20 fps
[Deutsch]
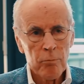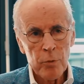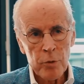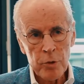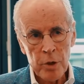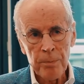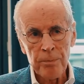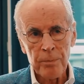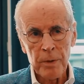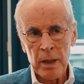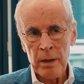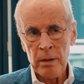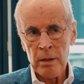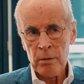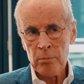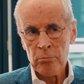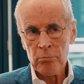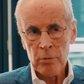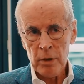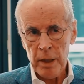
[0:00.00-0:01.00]
Es gibt
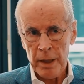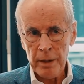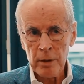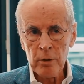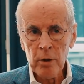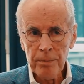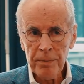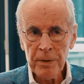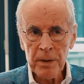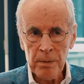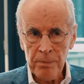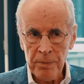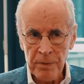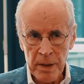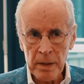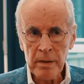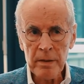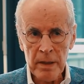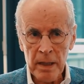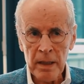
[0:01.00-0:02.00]
eine kleine Gruppe, die
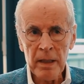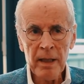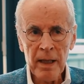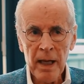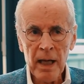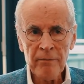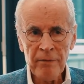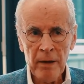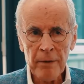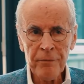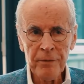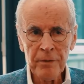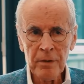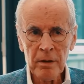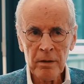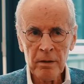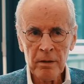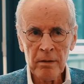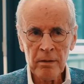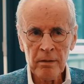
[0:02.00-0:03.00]
besitzt illegal
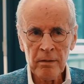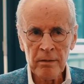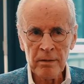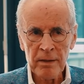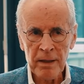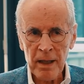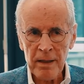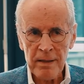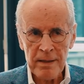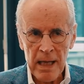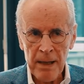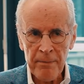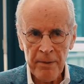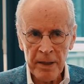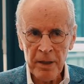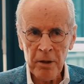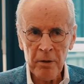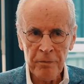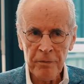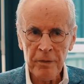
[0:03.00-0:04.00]
Waffen und kann sie aber
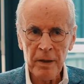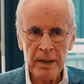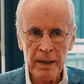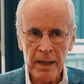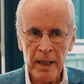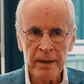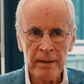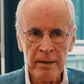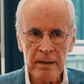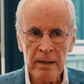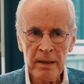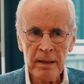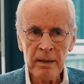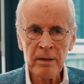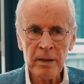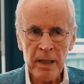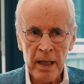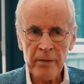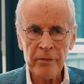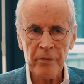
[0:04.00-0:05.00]
in der Öffentlichkeit nie
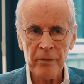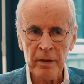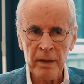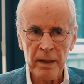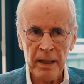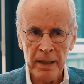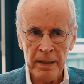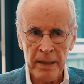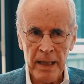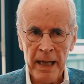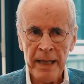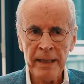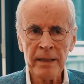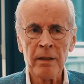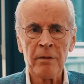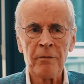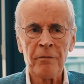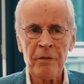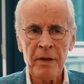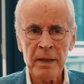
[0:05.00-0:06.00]
testen, kann die
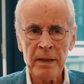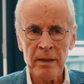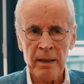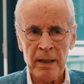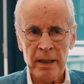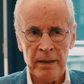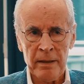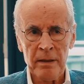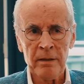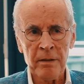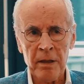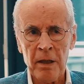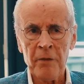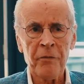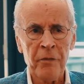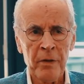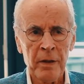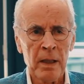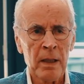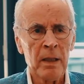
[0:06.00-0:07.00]
eigenen Fähigkeiten
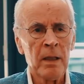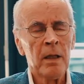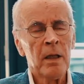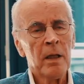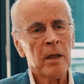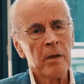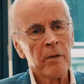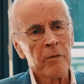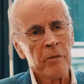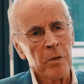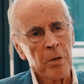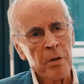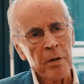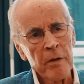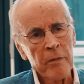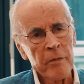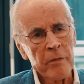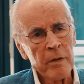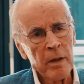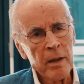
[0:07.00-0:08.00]
treffsicher zu
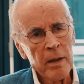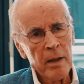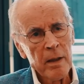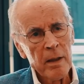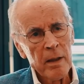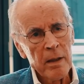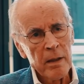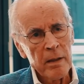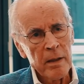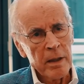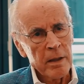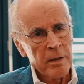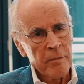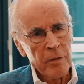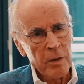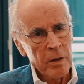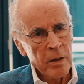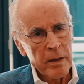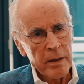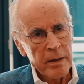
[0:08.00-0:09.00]
schießen nicht
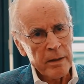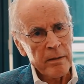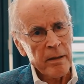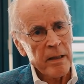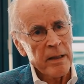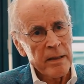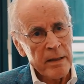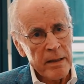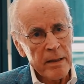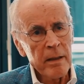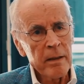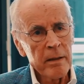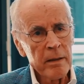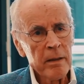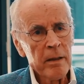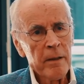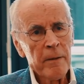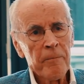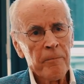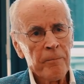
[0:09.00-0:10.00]
wirklich
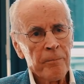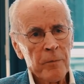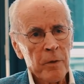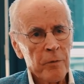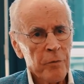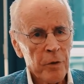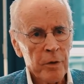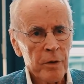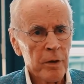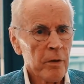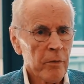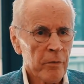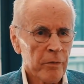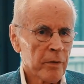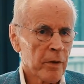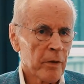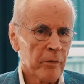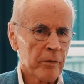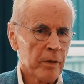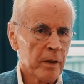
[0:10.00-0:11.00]
trainieren. Für die
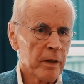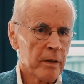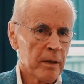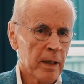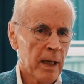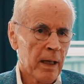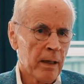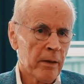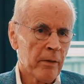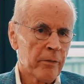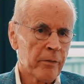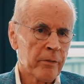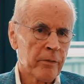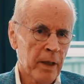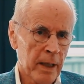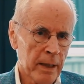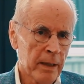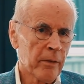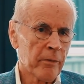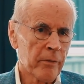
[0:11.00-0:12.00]
ist das ideales
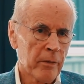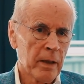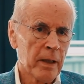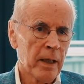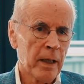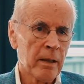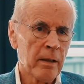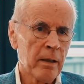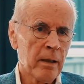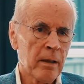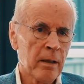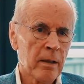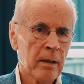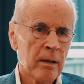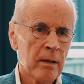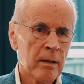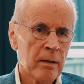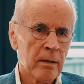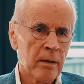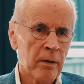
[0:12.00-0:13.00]
Trainingsgelände,
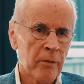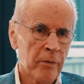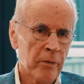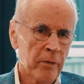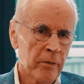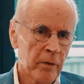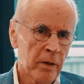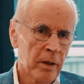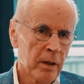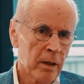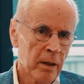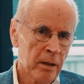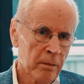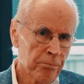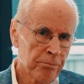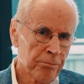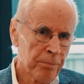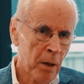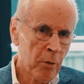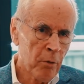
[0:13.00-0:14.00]
dass sie sich
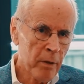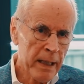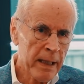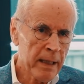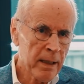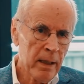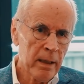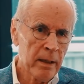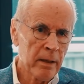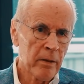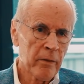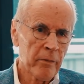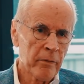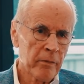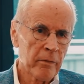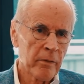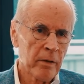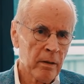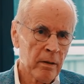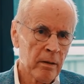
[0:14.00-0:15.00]
ein
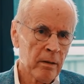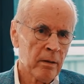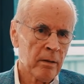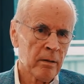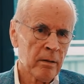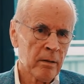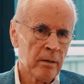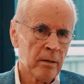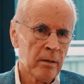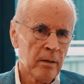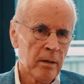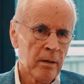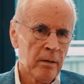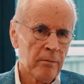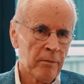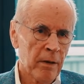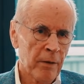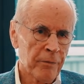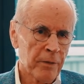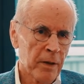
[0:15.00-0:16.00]
bauähnliches äh,
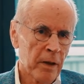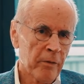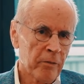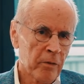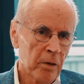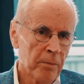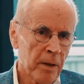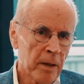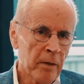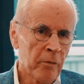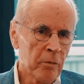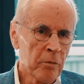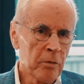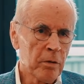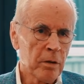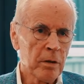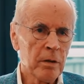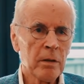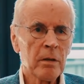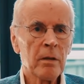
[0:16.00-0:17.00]
Waffeninstrument
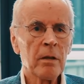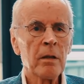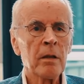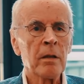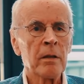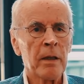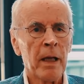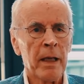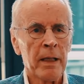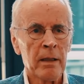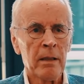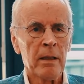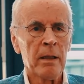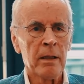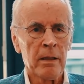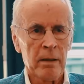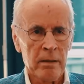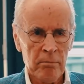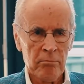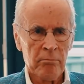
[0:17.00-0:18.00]
suchen und
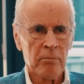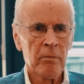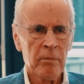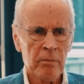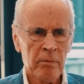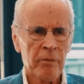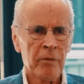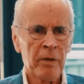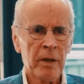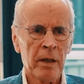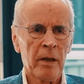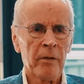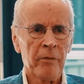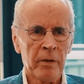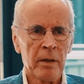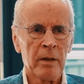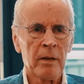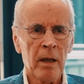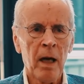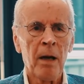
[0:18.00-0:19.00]
endlich sicher
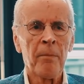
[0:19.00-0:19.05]
sind.